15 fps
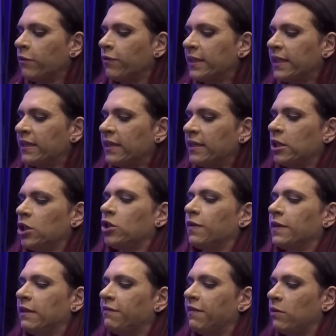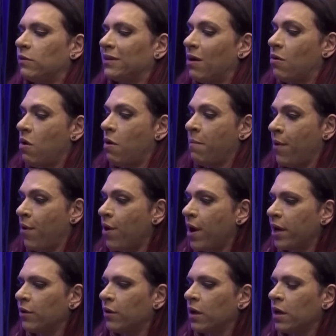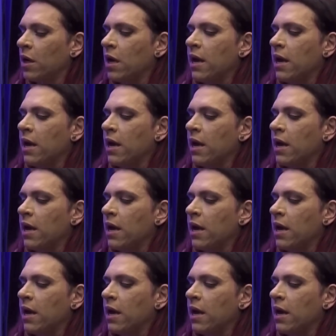que você decide que você vai usar hormônio,